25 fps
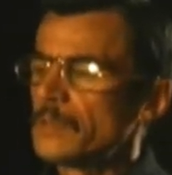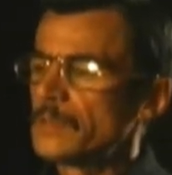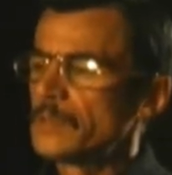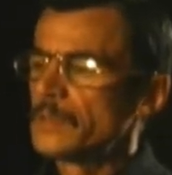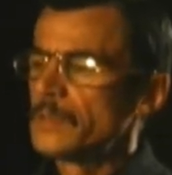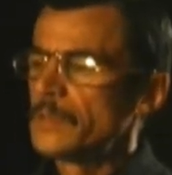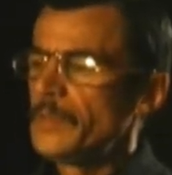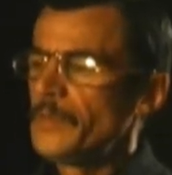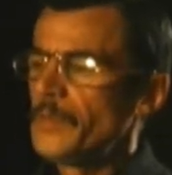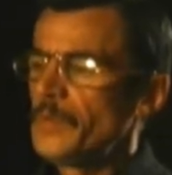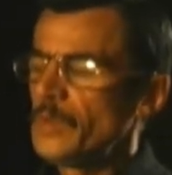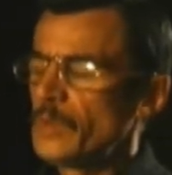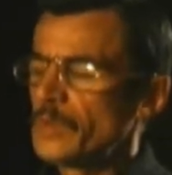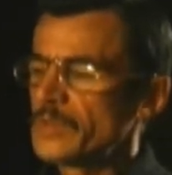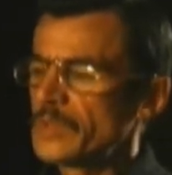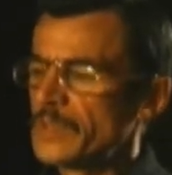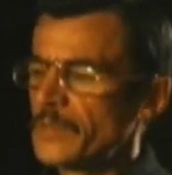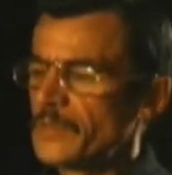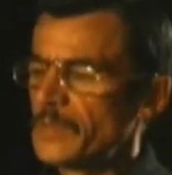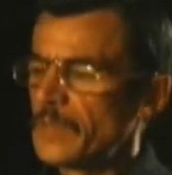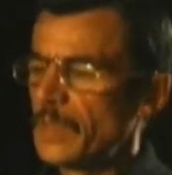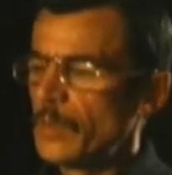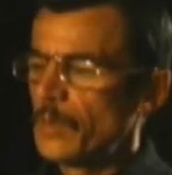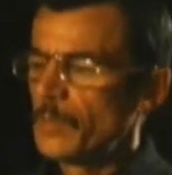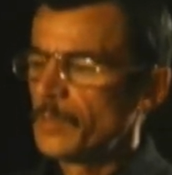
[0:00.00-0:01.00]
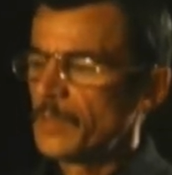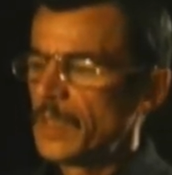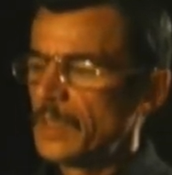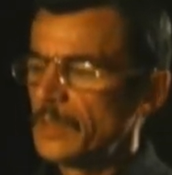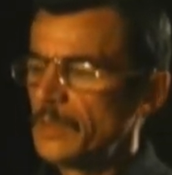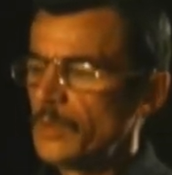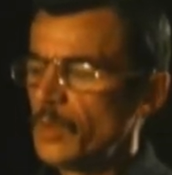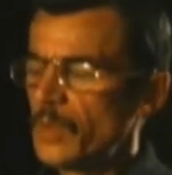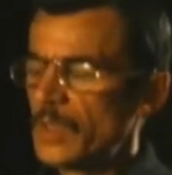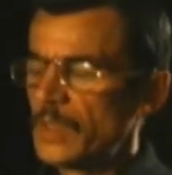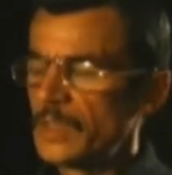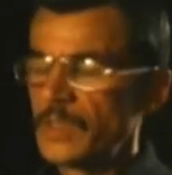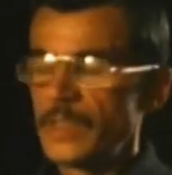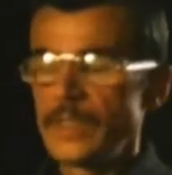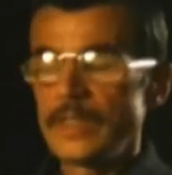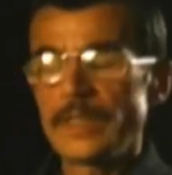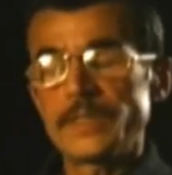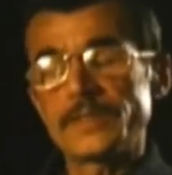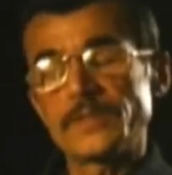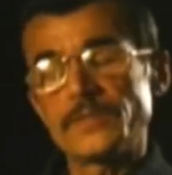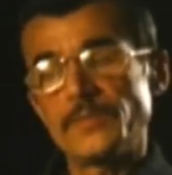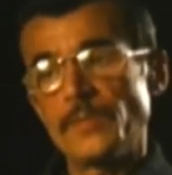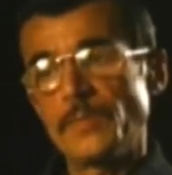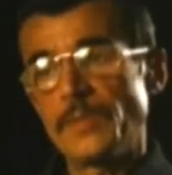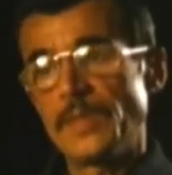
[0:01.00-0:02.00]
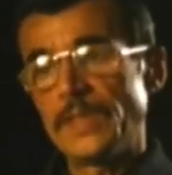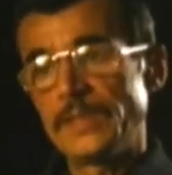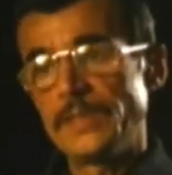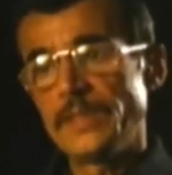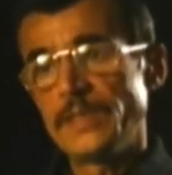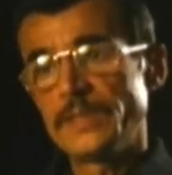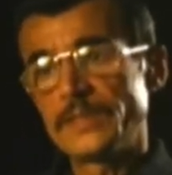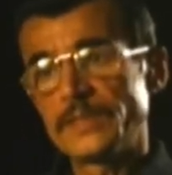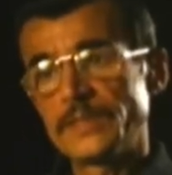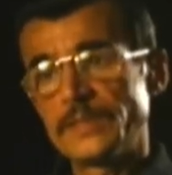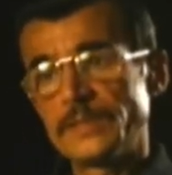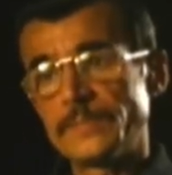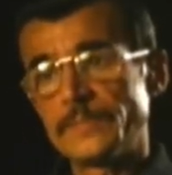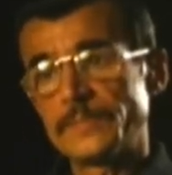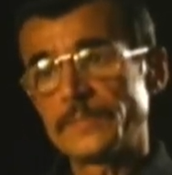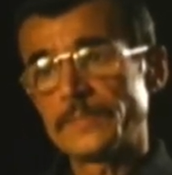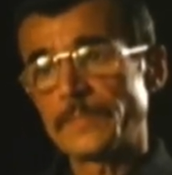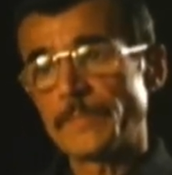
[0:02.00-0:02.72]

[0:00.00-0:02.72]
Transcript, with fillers: В 92 году, когда я освободился,